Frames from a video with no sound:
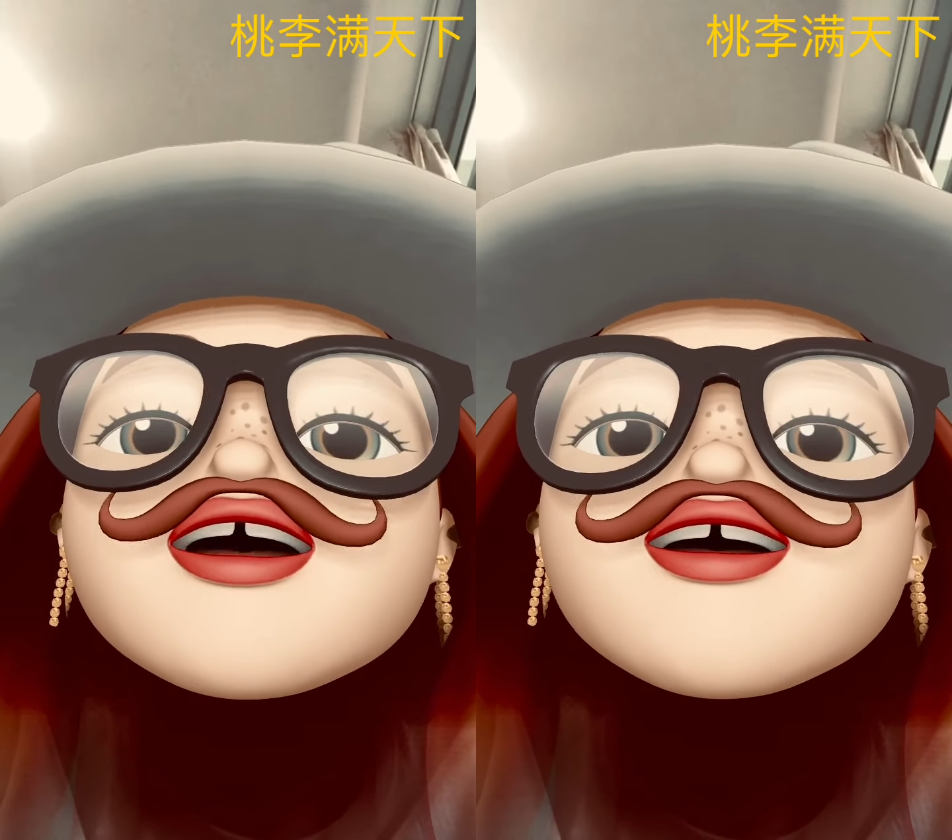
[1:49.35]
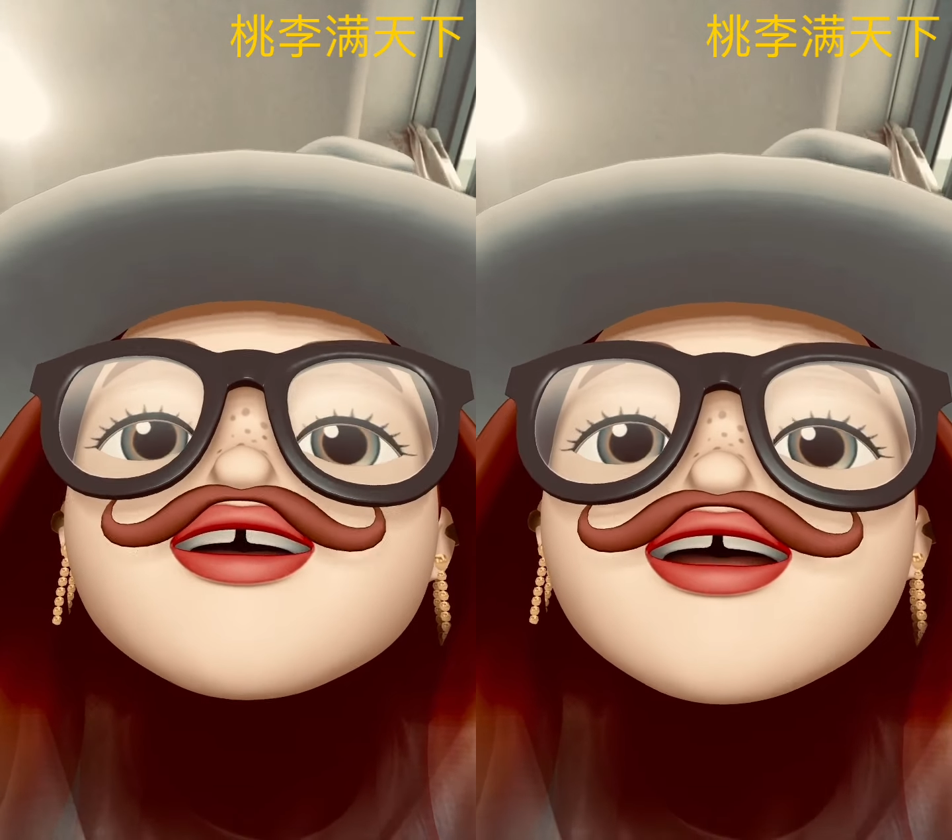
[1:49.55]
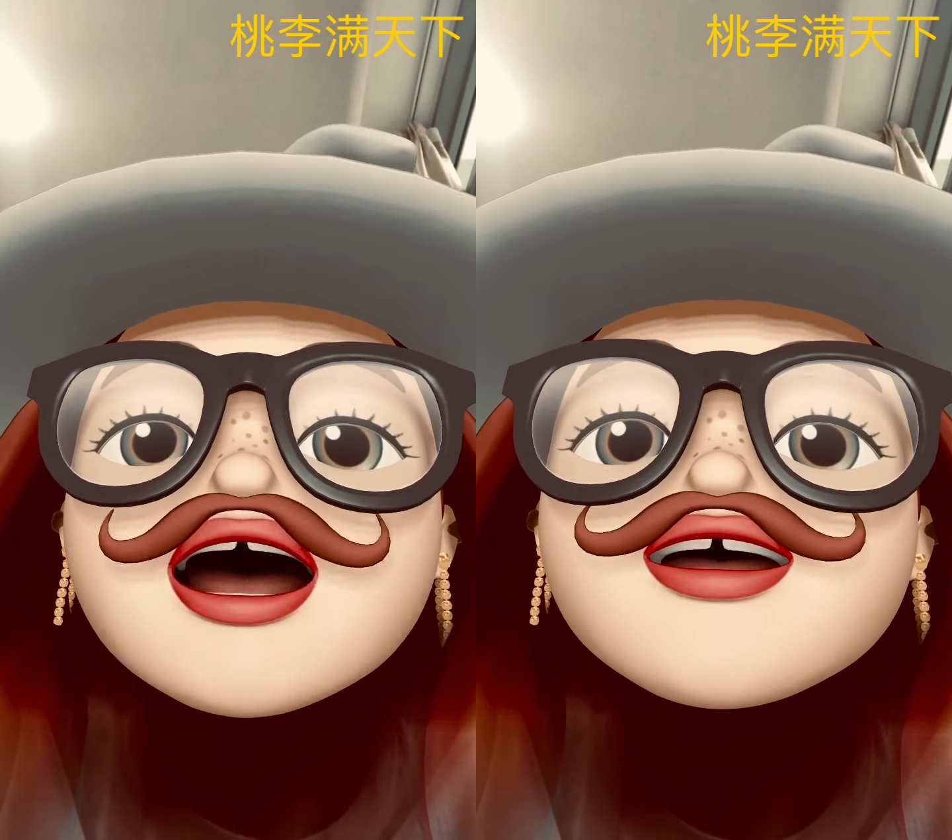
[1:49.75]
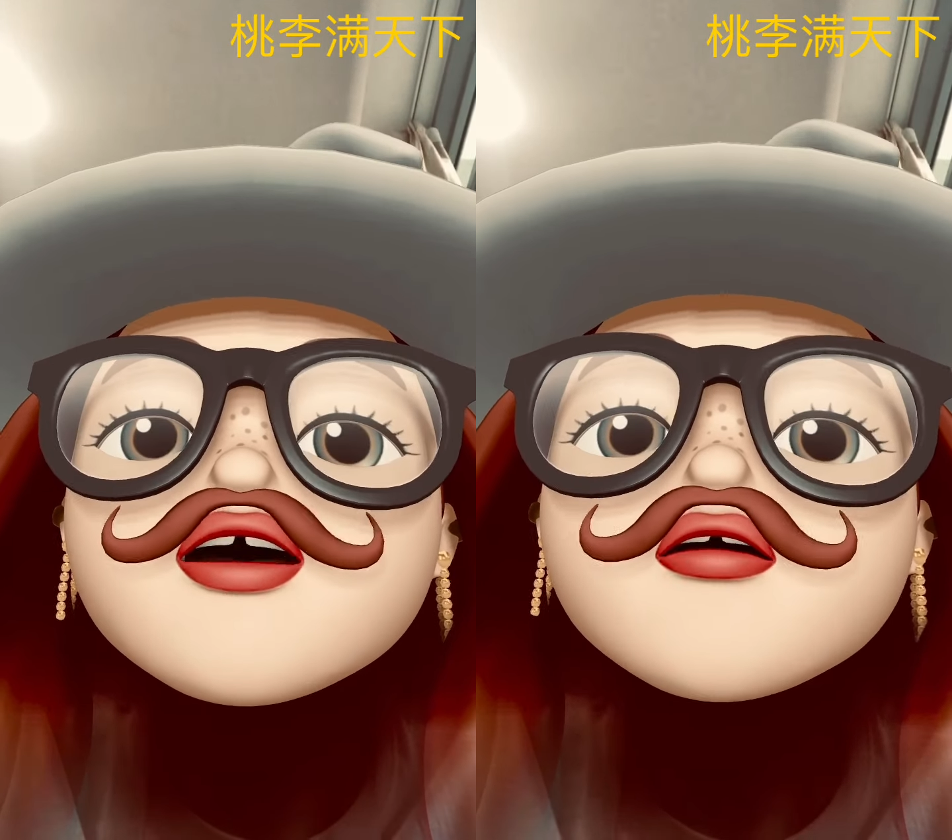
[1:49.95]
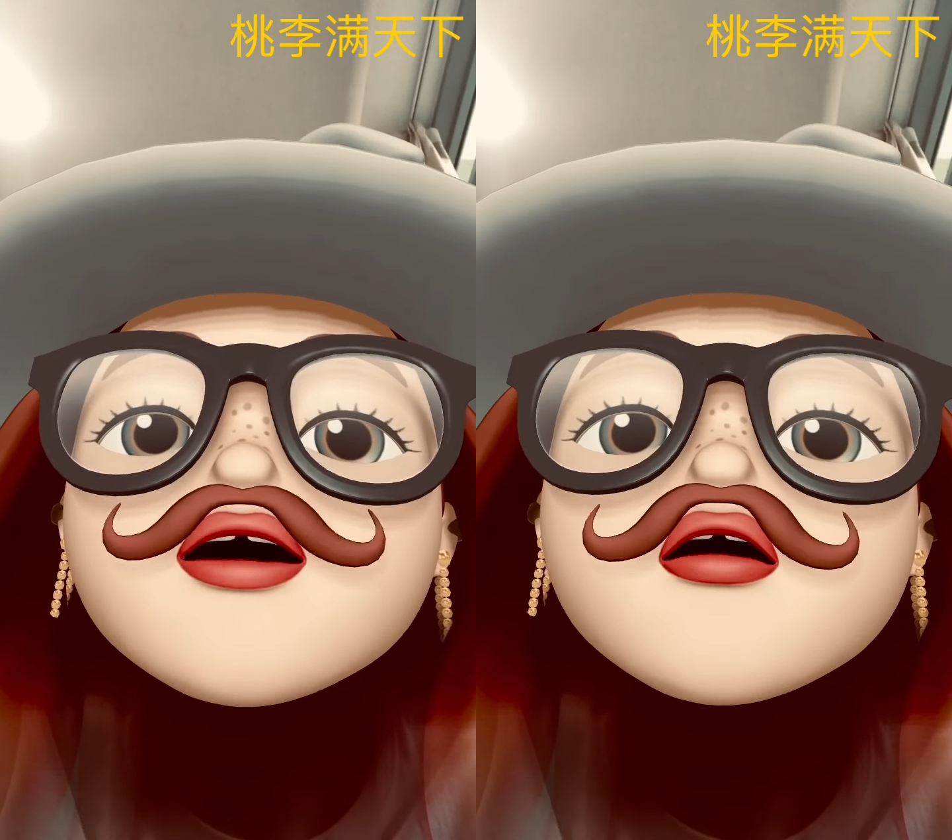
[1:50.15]
才能
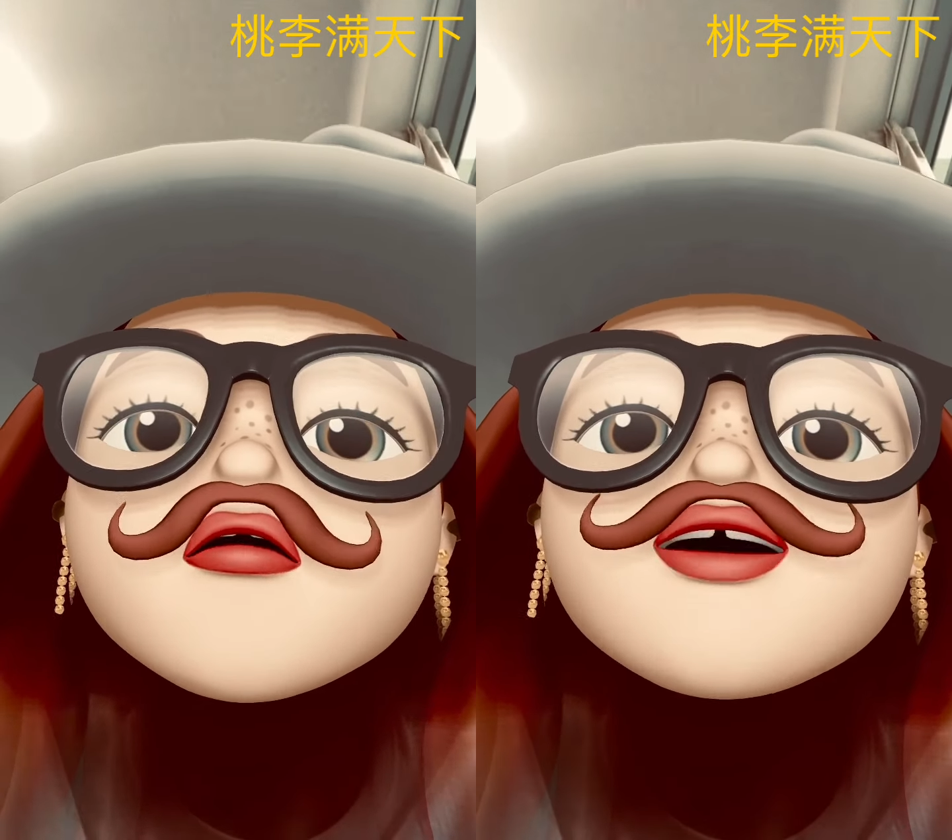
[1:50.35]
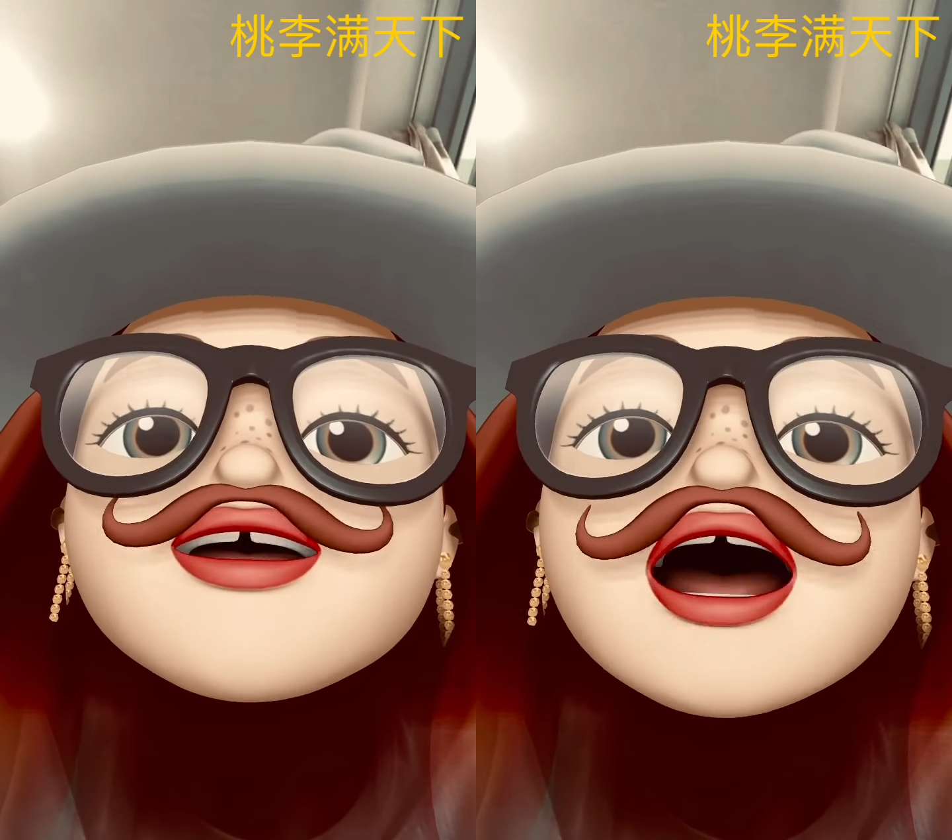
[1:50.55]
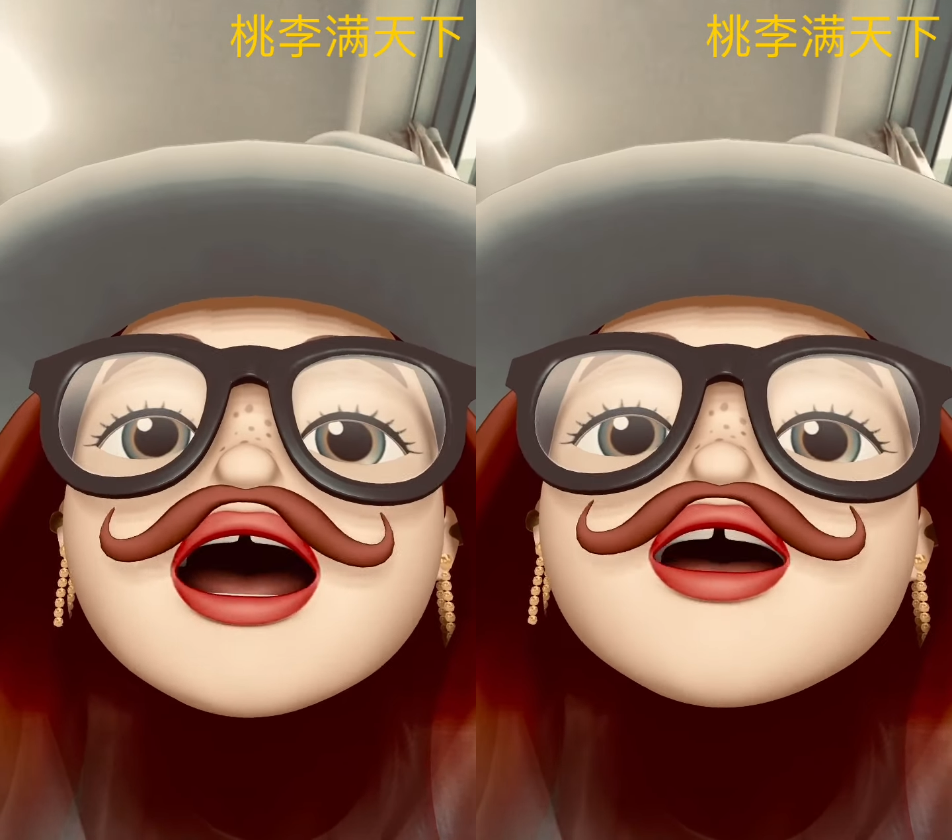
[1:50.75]
为国家